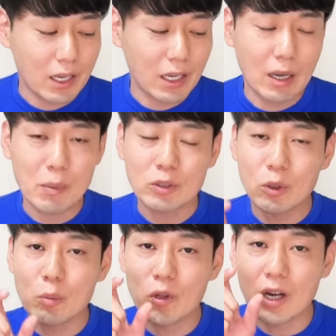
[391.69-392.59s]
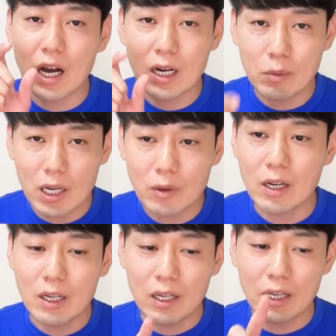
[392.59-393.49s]
えー、まあそういうものがある場合
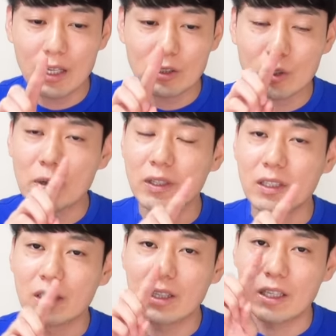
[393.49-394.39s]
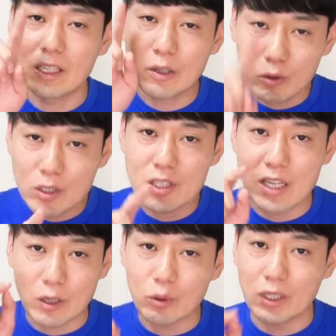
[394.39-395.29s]
は、えー、ちょっとまあいっこず
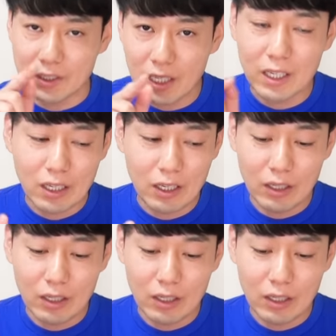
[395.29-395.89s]
つやるとかですね、